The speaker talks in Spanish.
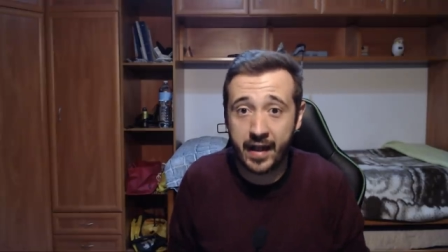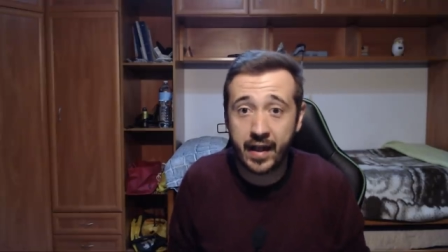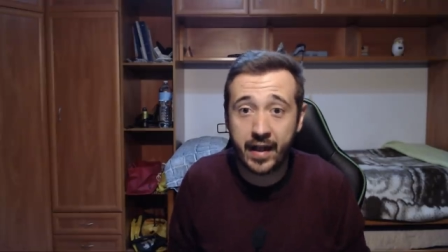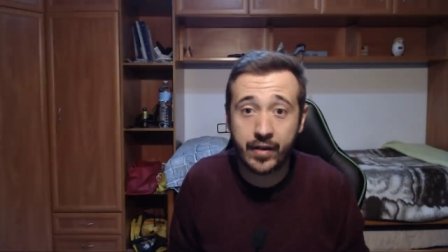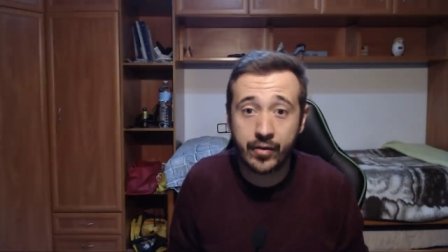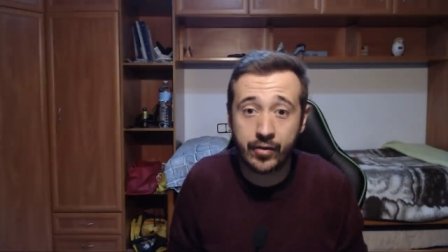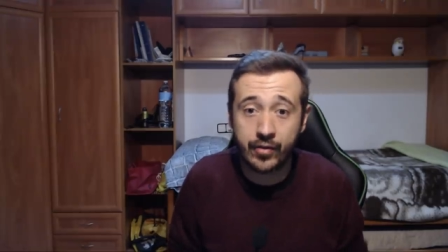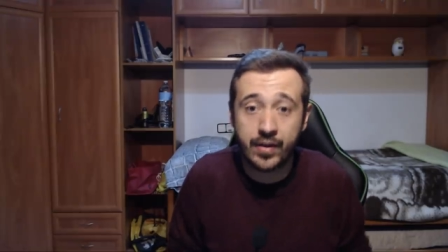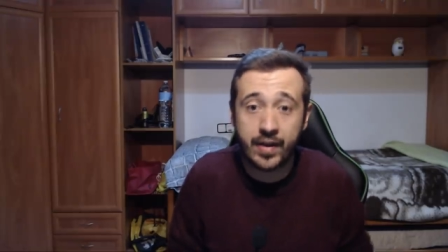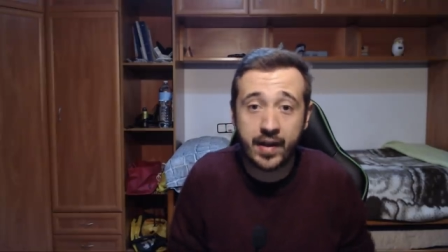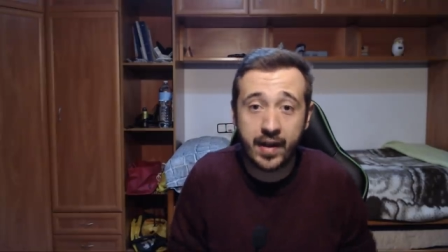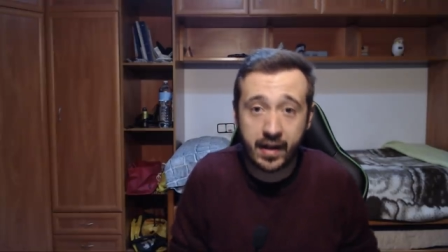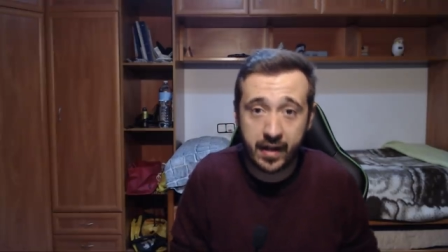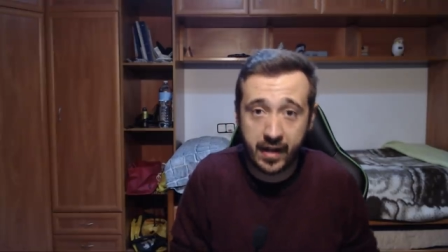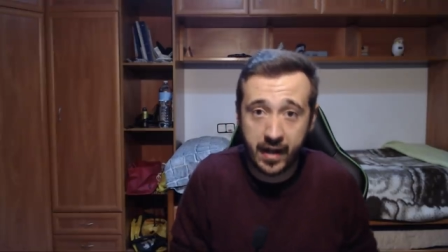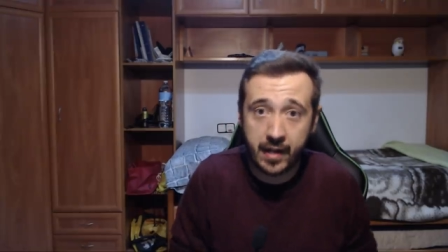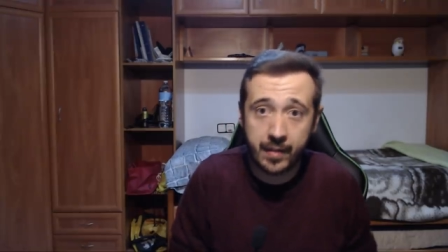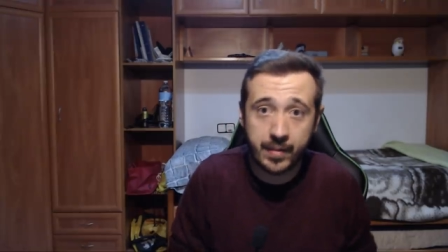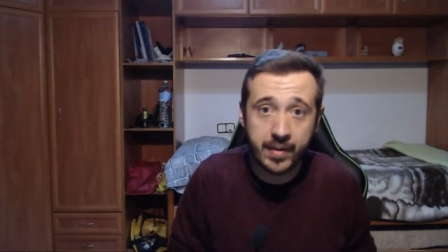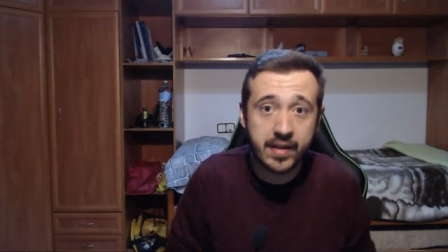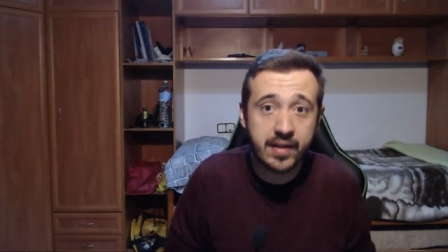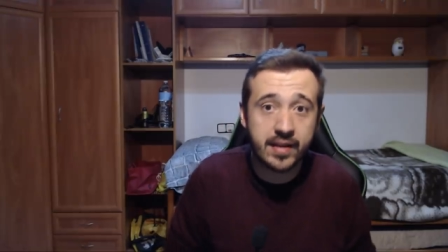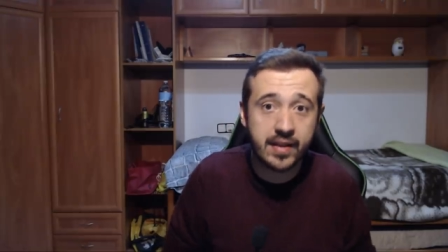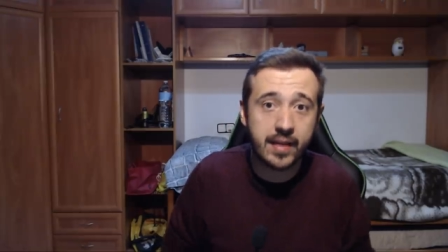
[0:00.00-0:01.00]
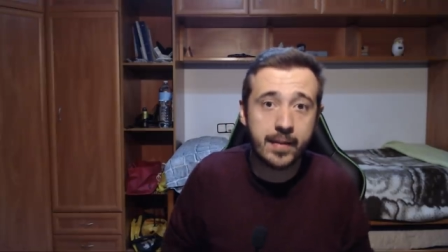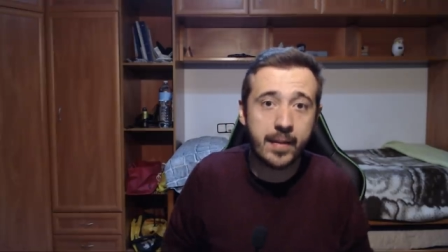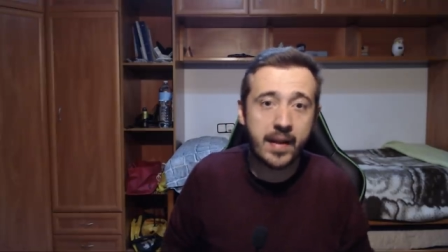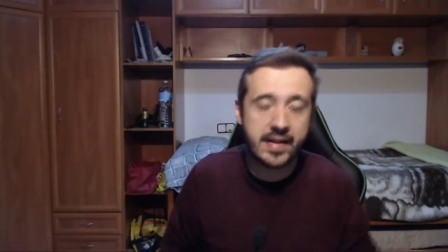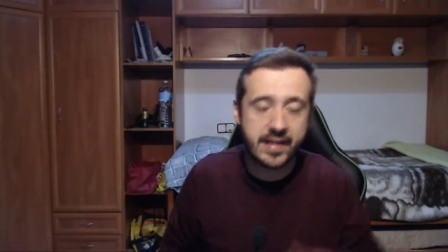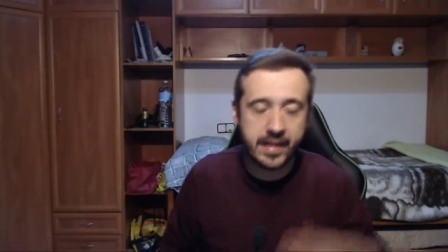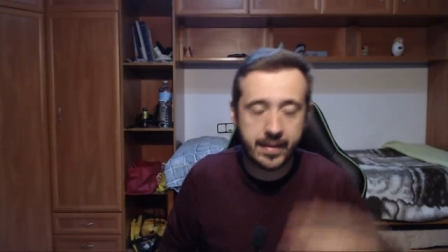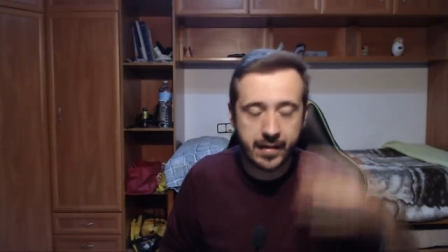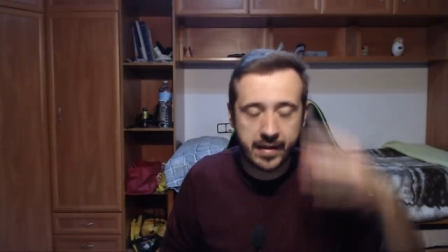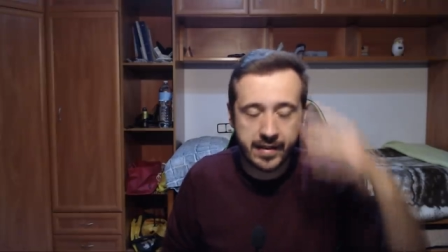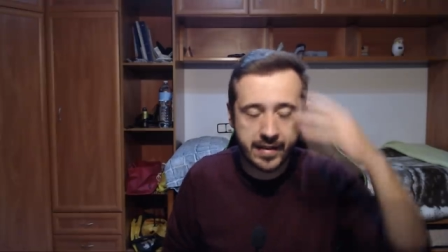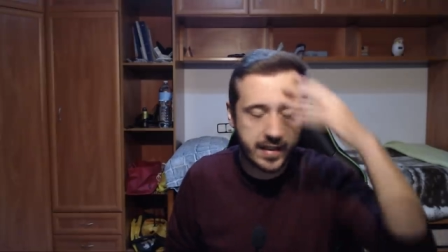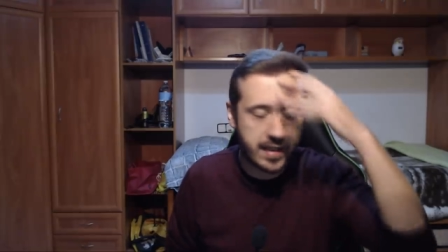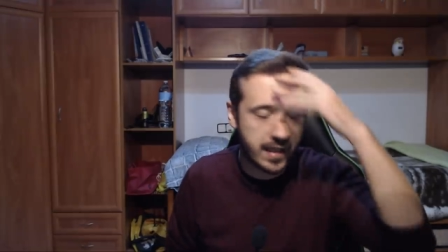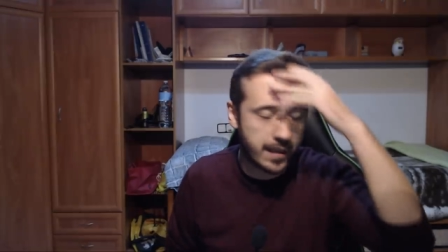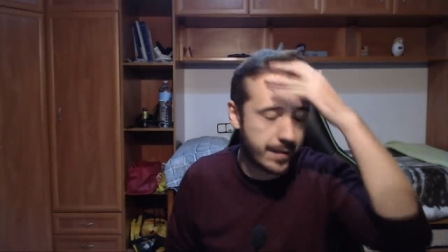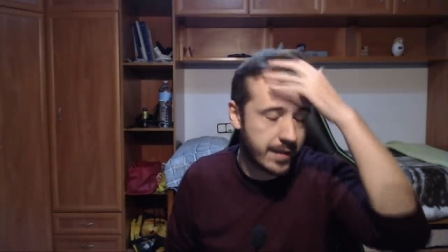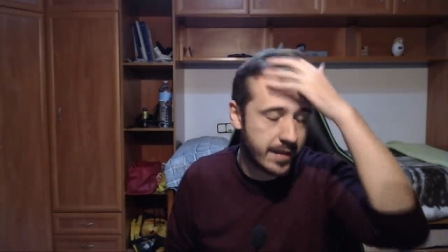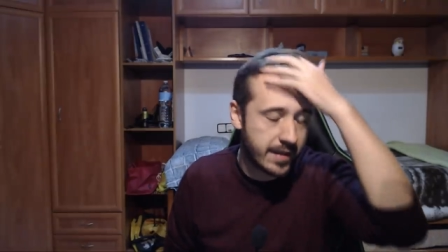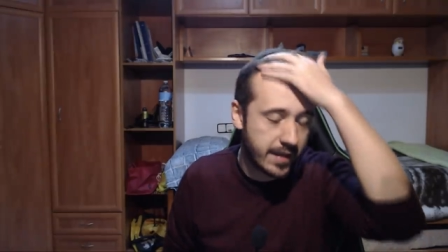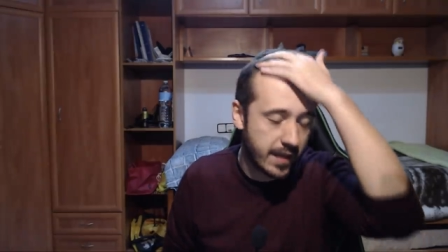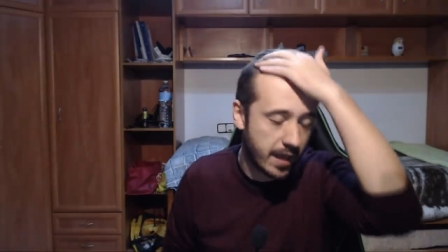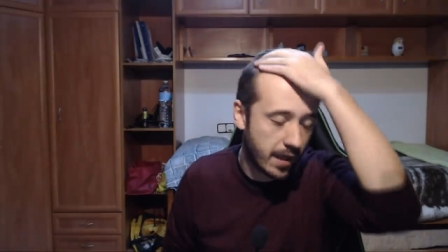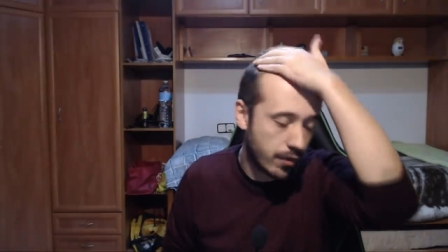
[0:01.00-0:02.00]
que es donde realmente,
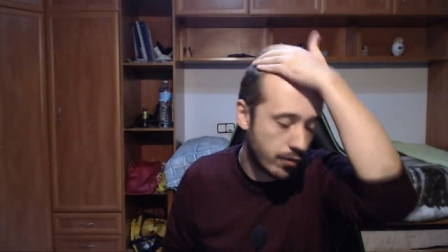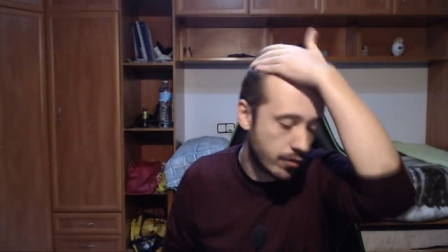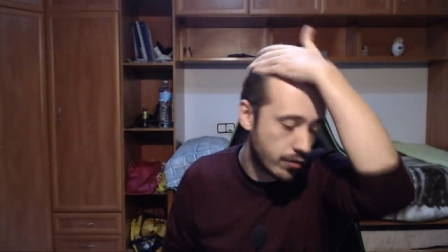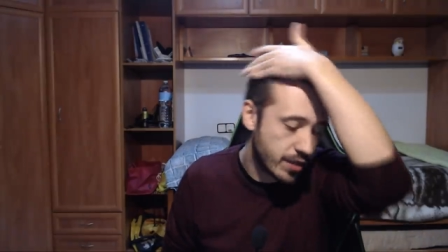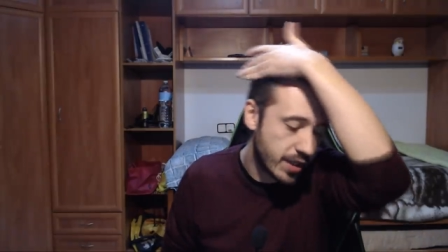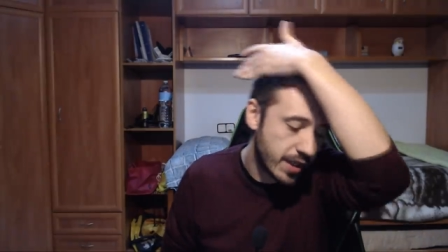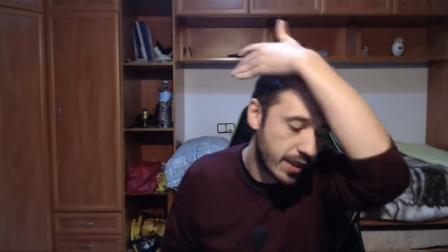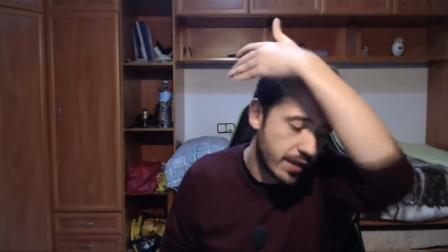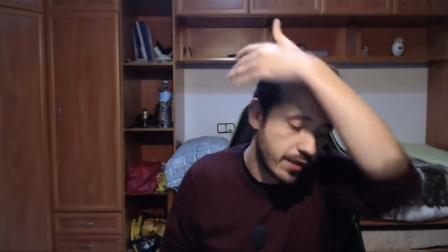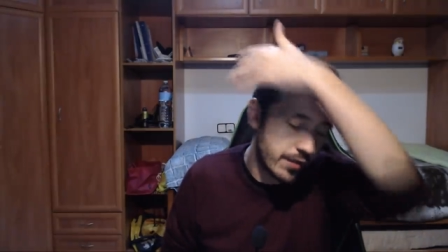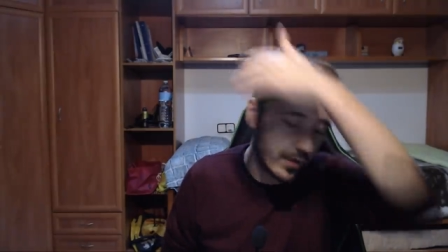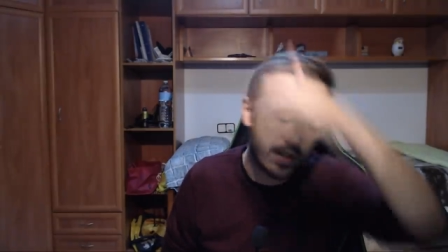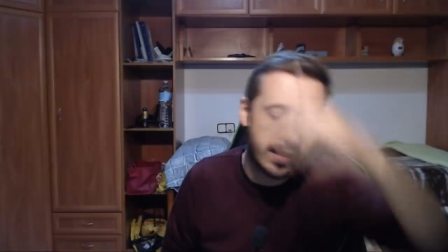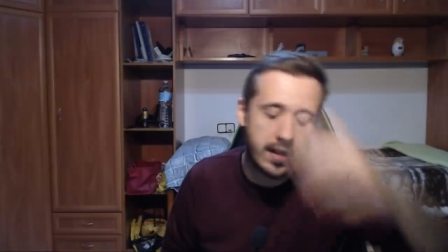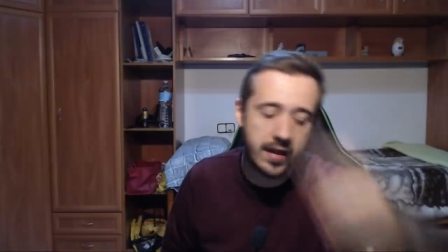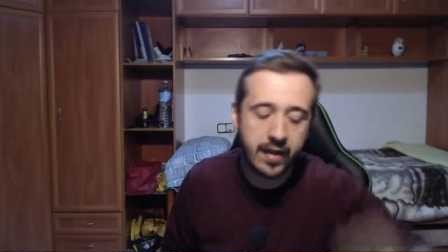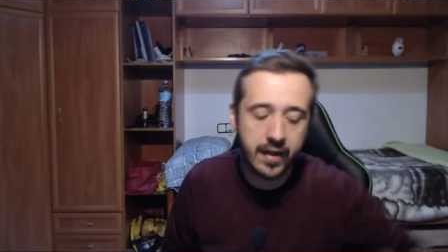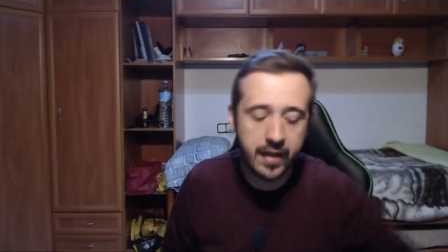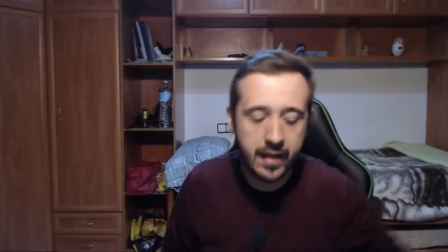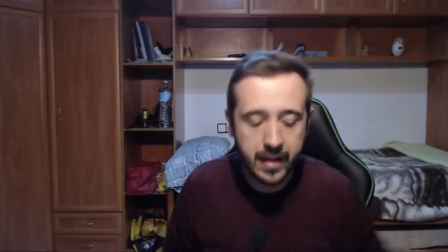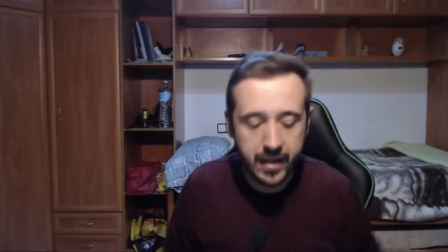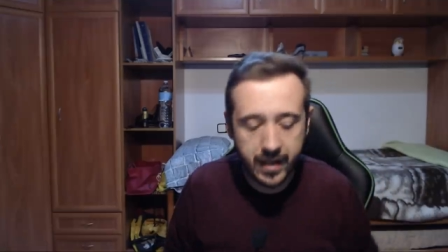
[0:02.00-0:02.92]
matemáticamente, ha conseguido el,